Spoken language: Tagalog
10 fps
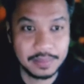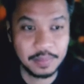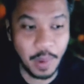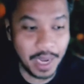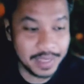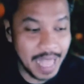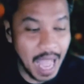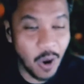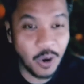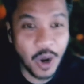Mga
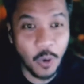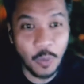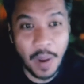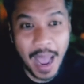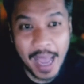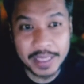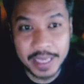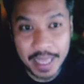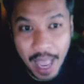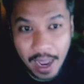tao na
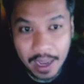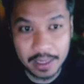umaasa lang,